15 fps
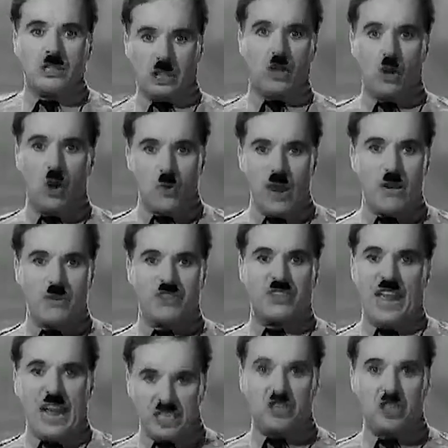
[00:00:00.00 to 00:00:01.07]
mondo,
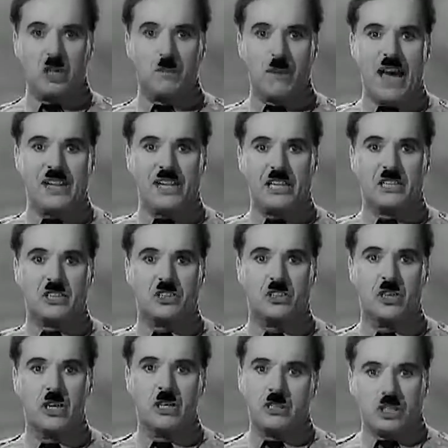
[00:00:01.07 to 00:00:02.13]
eliminando confini e
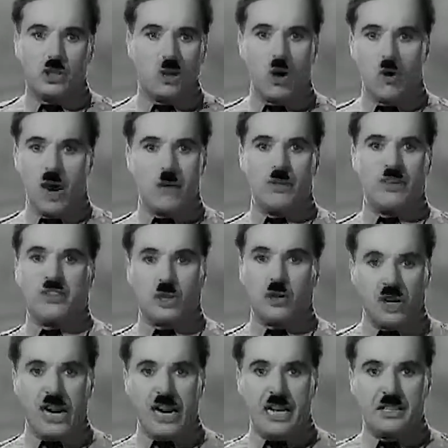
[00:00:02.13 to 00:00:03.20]
barriere,
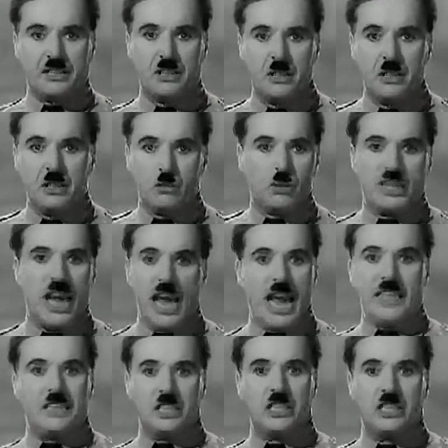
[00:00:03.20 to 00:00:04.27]
eliminando l'avidità,
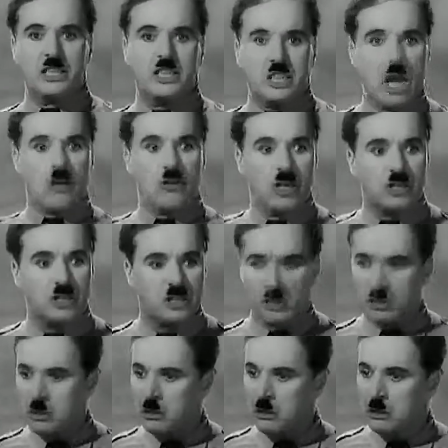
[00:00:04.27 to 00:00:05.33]
l'odio e
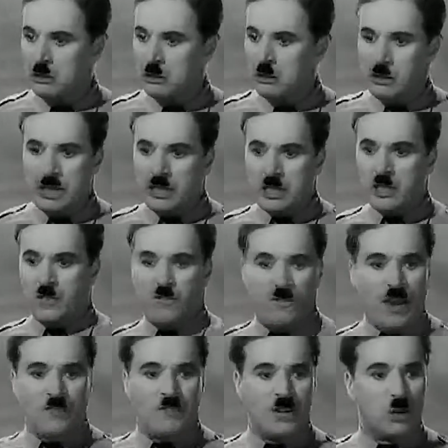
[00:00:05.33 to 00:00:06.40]
l'intolleranza
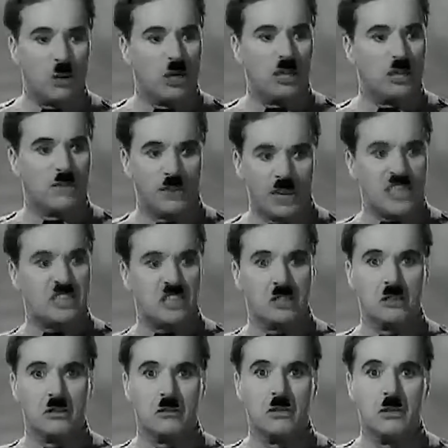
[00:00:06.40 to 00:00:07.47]
combattiamo per un mondo
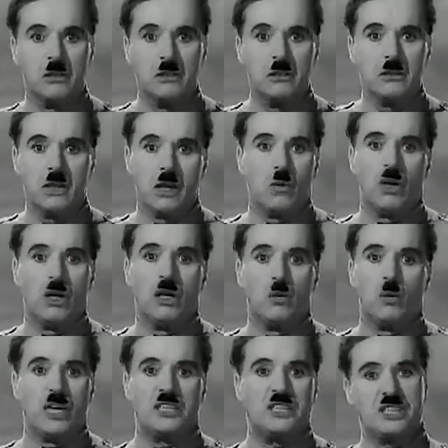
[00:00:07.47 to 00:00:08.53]
ragionevole, un
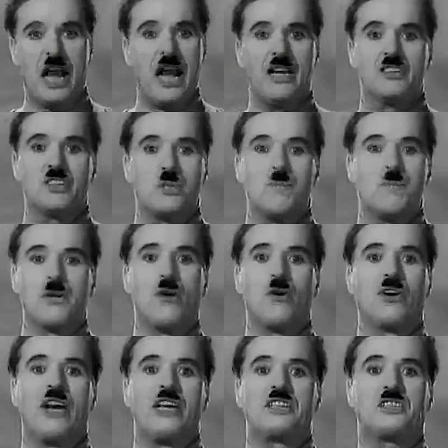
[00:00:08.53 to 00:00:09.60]
mondo in cui la
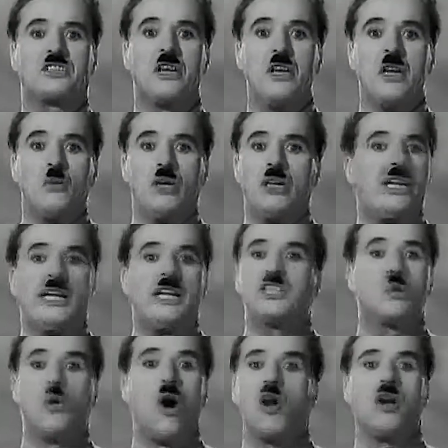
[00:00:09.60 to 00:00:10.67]
scienza e il progresso
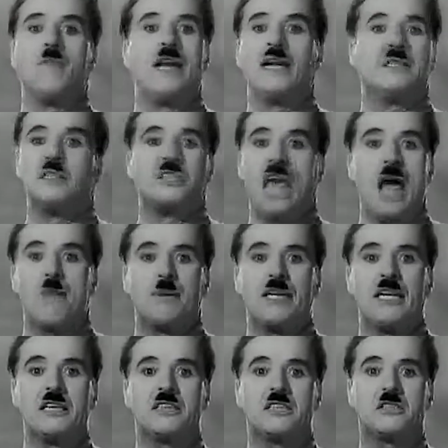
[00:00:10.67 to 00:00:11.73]
diano a tutti gli uomini
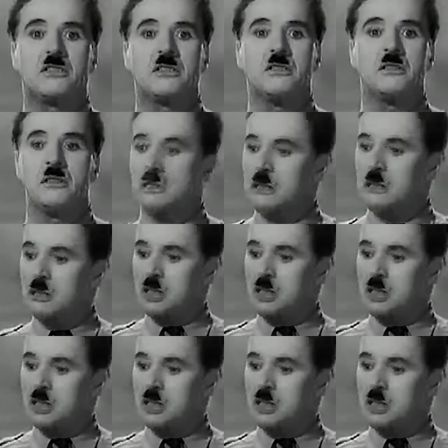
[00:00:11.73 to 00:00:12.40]
il benessere.